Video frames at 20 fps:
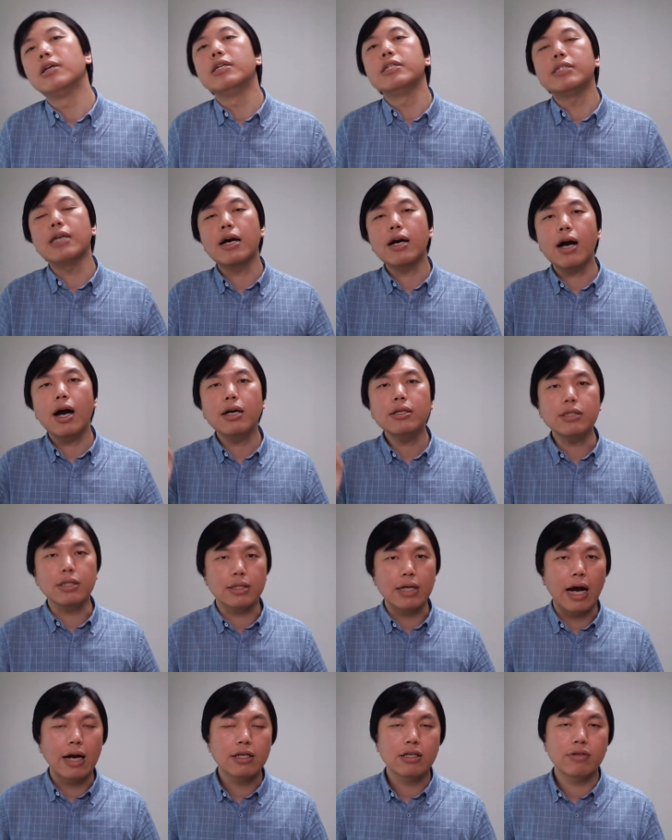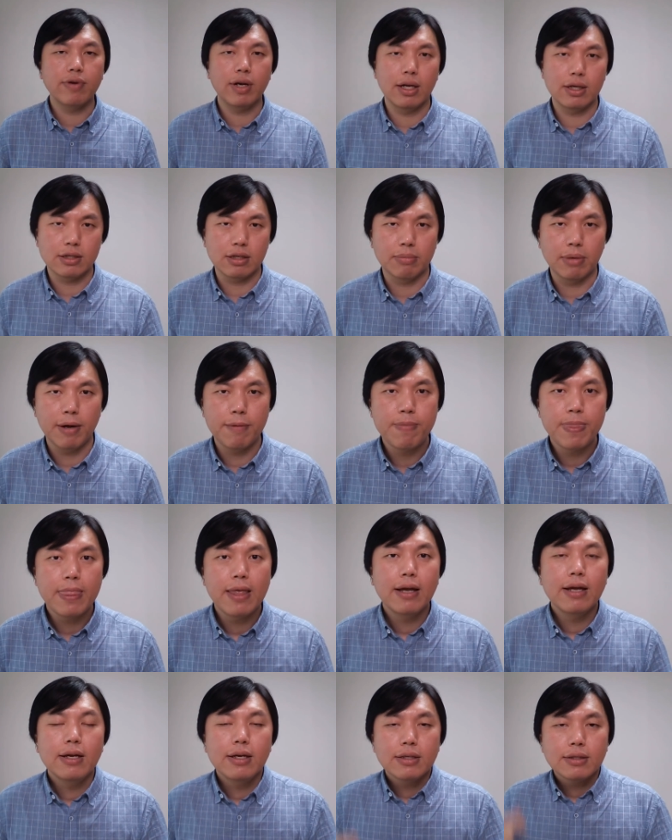香港警察是为了什么？
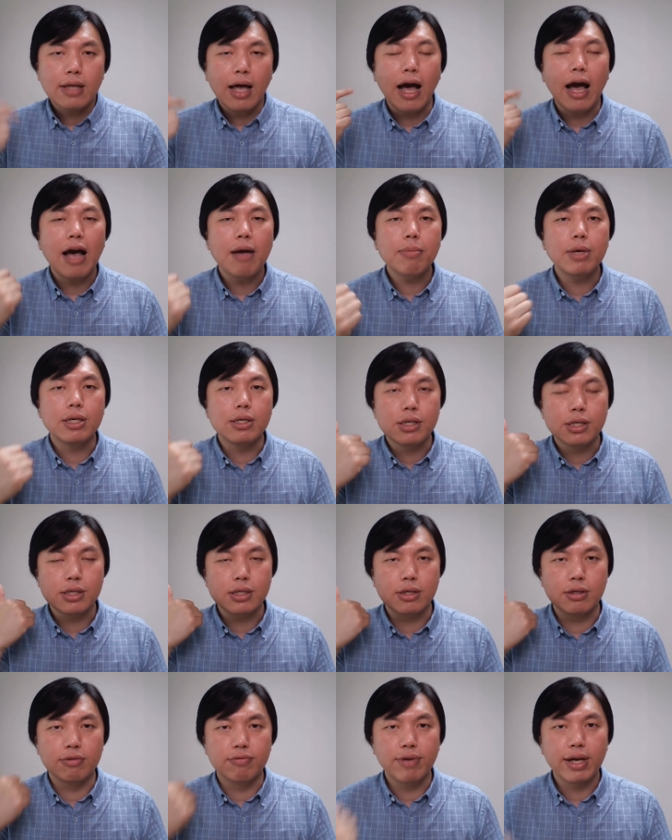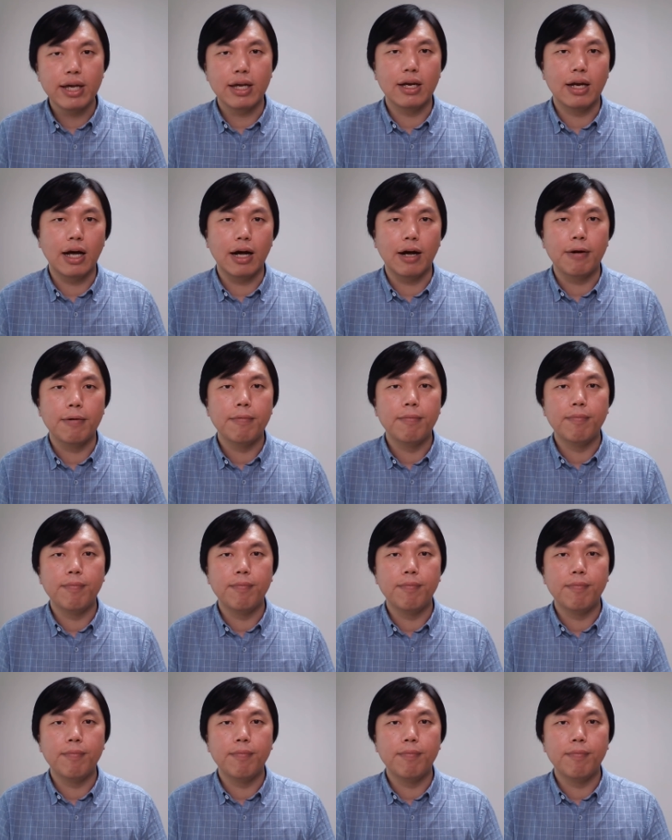他们是为了